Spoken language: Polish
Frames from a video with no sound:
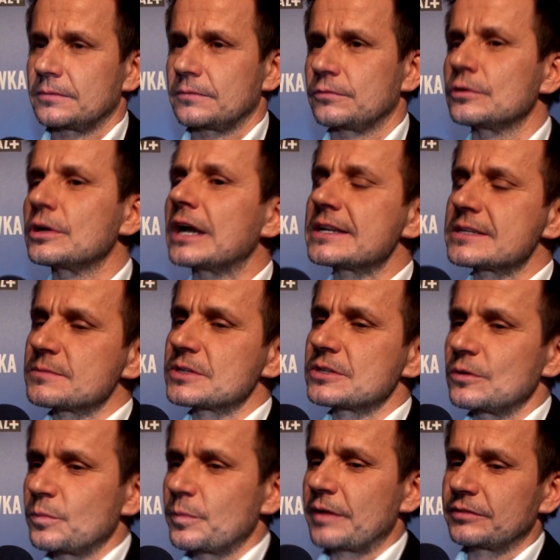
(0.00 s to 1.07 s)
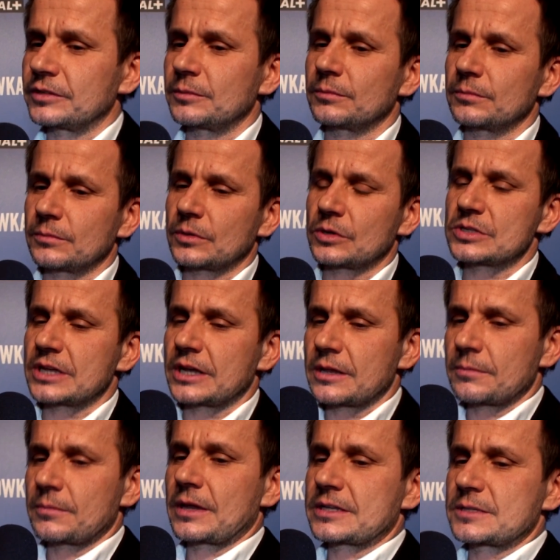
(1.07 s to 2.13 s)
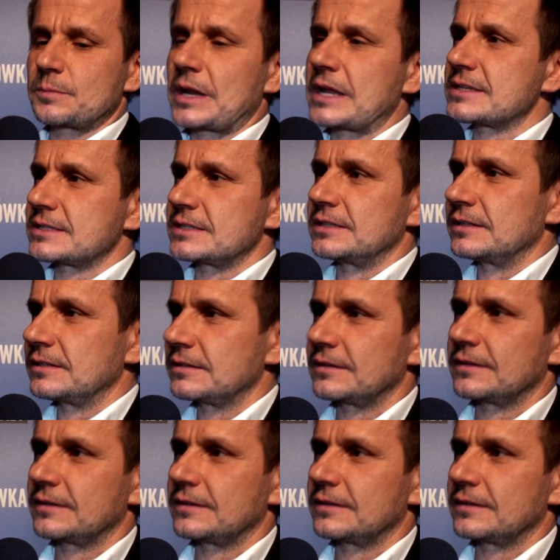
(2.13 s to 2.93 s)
Wulgaryzmy są pewnym rodzajem ekspresji